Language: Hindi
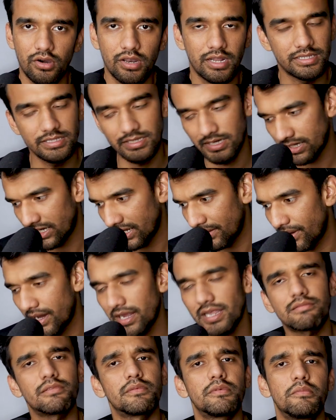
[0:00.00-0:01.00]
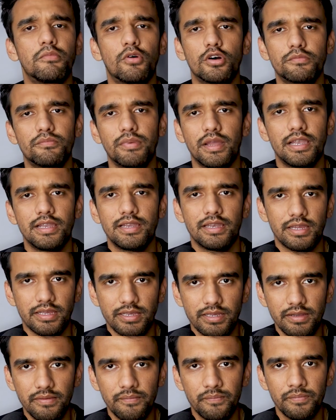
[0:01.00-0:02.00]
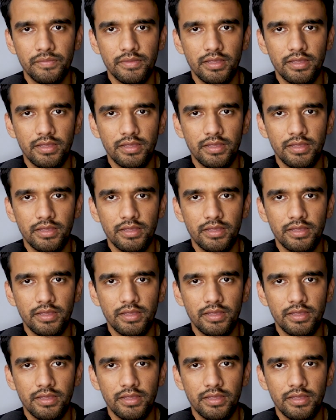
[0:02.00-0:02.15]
और ऐसी घटना भारत में भी बहुत पहली नहीं है